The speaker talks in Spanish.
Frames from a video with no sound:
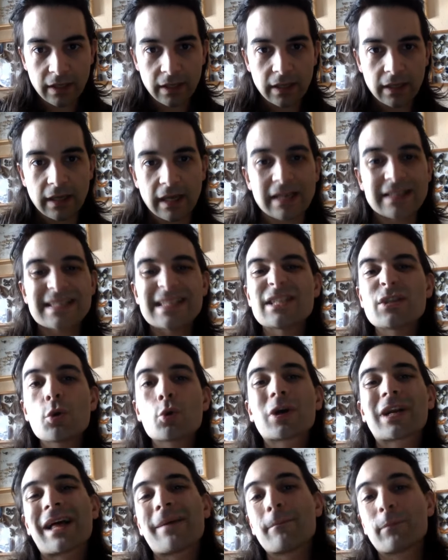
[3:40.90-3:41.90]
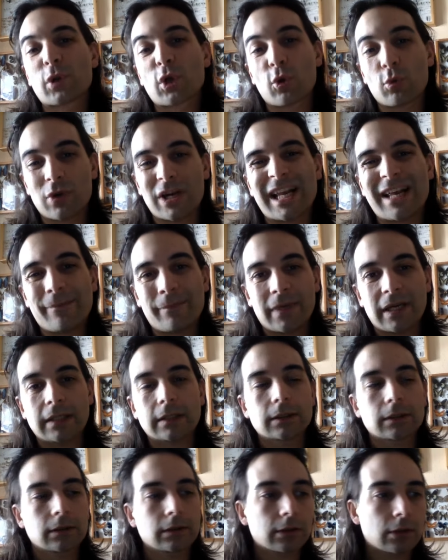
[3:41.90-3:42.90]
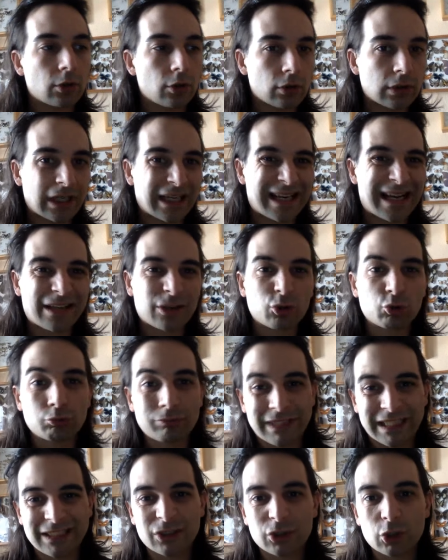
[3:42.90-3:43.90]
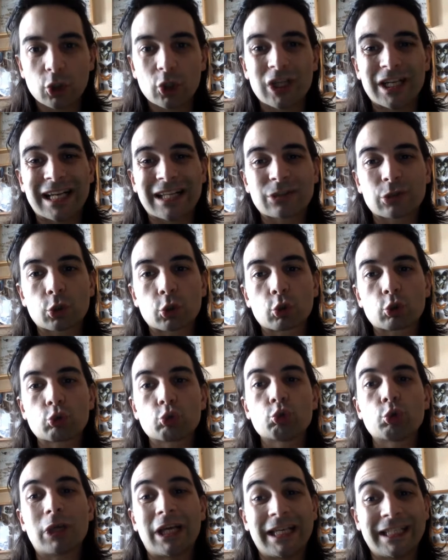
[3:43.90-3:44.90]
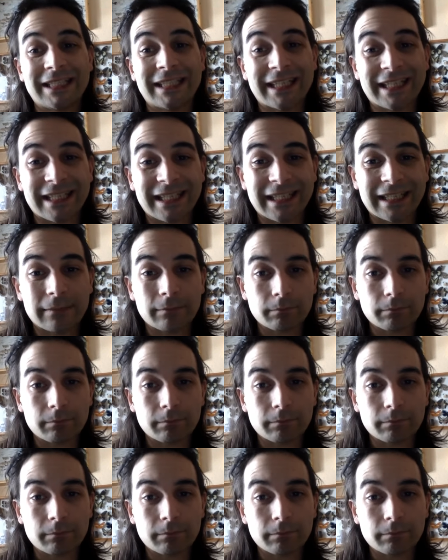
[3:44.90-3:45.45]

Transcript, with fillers: existe un gran problema con el argumento de la tortura eterna.